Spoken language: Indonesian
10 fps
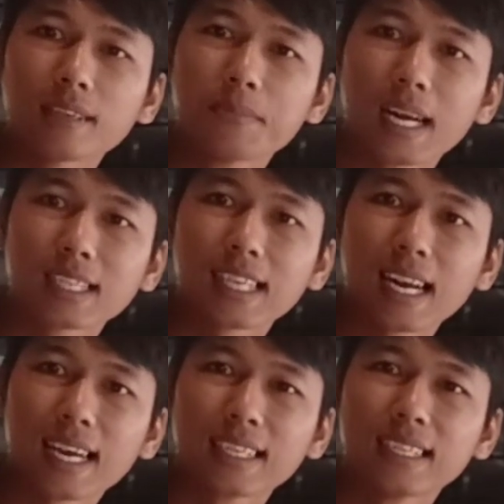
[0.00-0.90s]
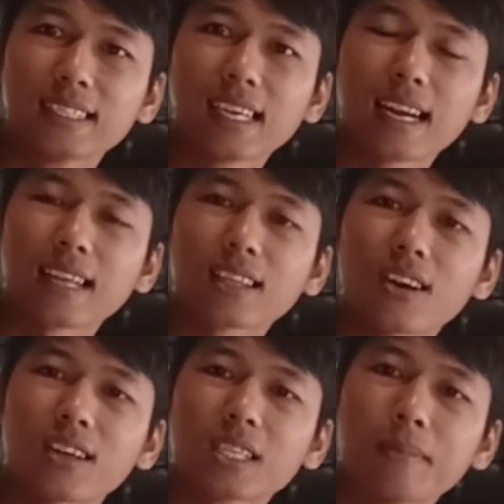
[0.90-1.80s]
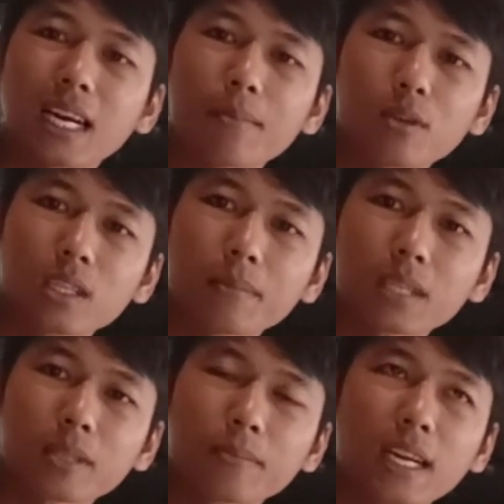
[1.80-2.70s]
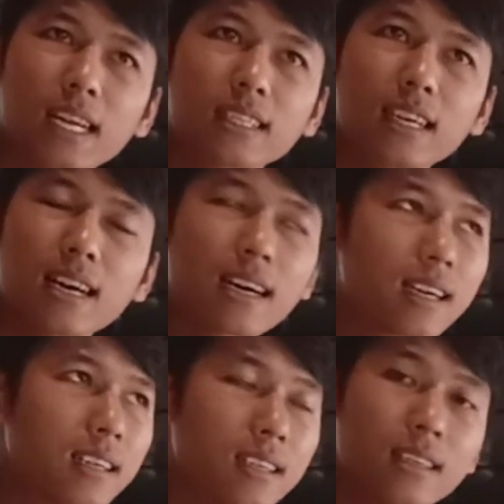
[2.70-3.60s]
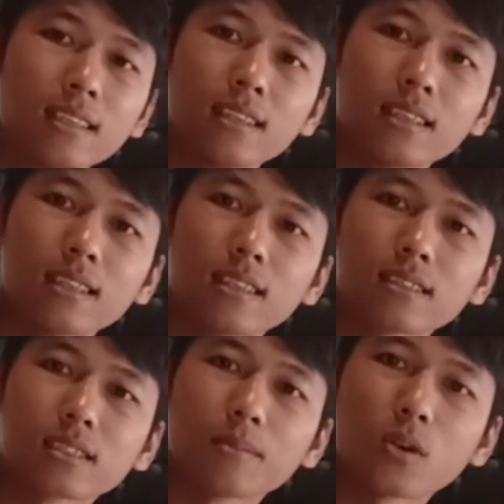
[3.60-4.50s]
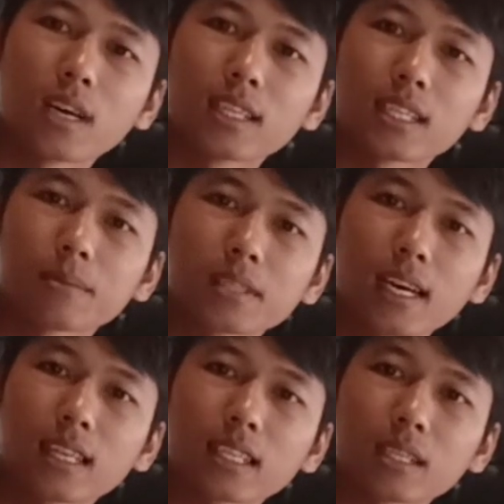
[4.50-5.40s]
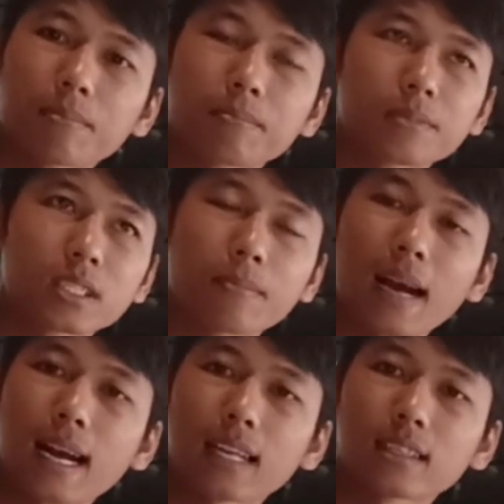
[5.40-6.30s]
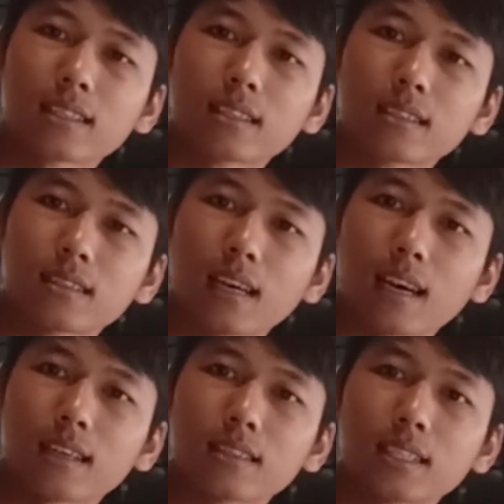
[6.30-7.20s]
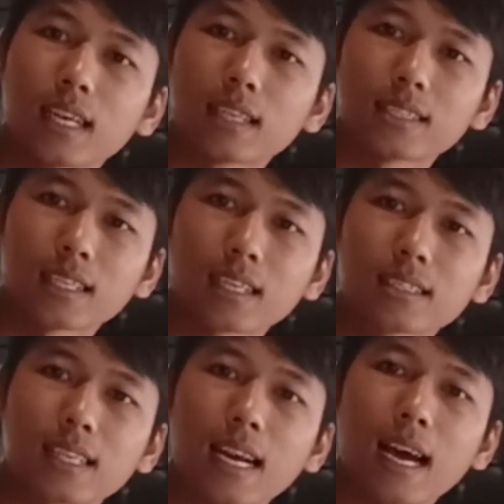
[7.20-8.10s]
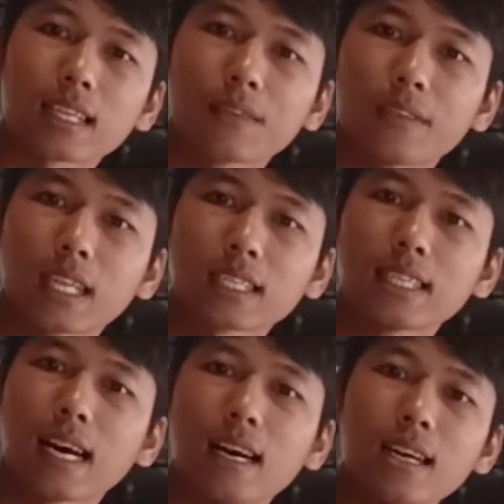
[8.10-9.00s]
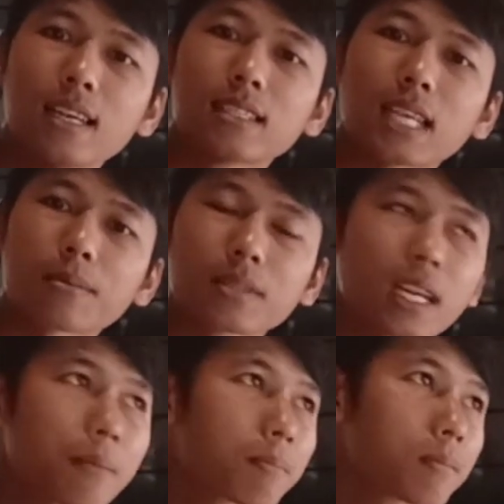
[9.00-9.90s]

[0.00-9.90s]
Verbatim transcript: saya lagi di Jayanto dimanapun teman-teman berada semoga tetap sehat tetap semangat dan dilancarkan segala aktivitasnya subscribe